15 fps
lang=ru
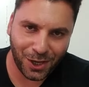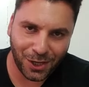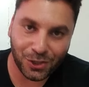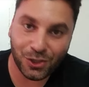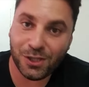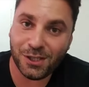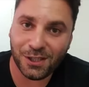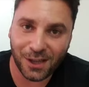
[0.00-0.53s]

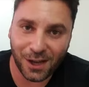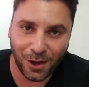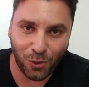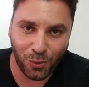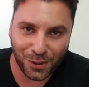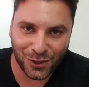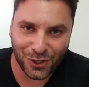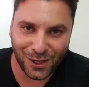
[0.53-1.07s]
жизнь как
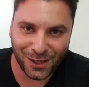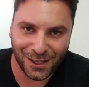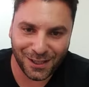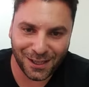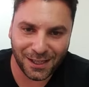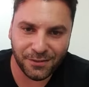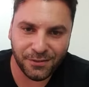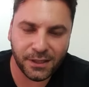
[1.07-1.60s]
коробка
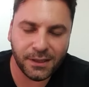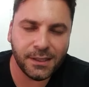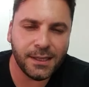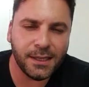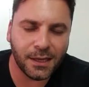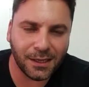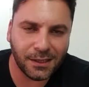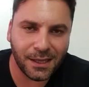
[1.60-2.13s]
шоколадных конфет, ты
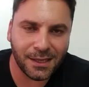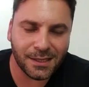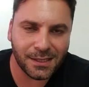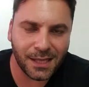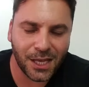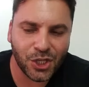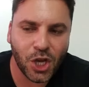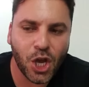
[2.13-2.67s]
никогда не
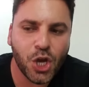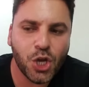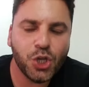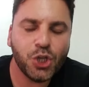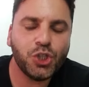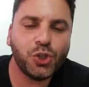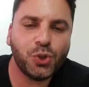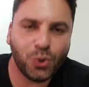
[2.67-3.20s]
знаешь,
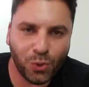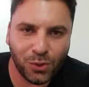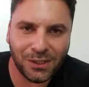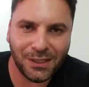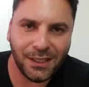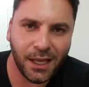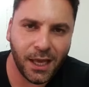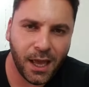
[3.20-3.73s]
что
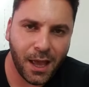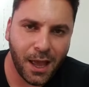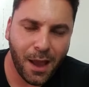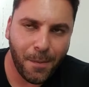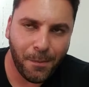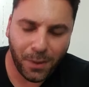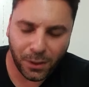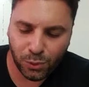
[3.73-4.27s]
ты
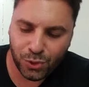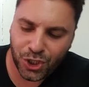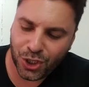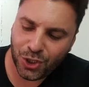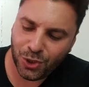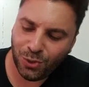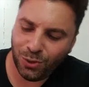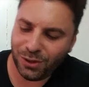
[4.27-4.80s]

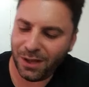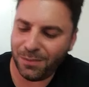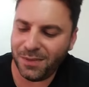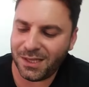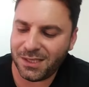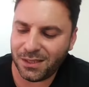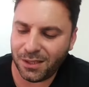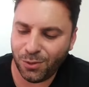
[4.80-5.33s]
получишь, но там
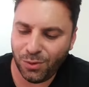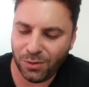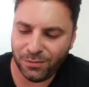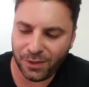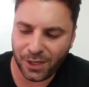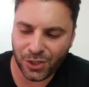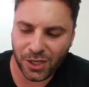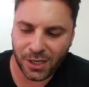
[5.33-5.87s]
есть такое
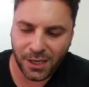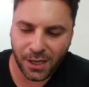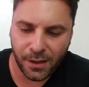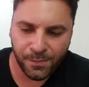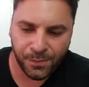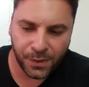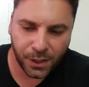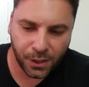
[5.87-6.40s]
выражение
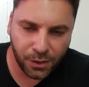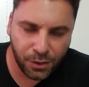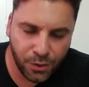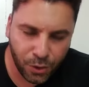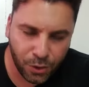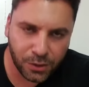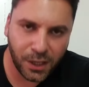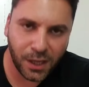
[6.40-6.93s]

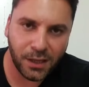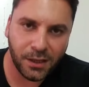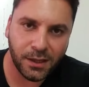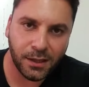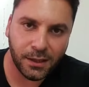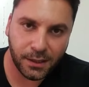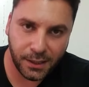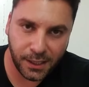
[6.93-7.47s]
gonna
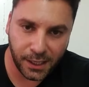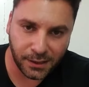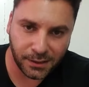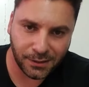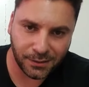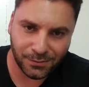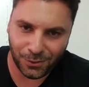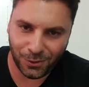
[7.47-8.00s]
get,
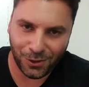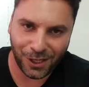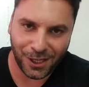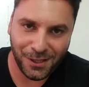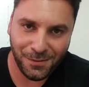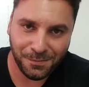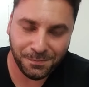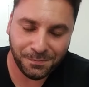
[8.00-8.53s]

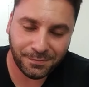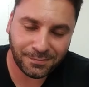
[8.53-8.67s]
Okay?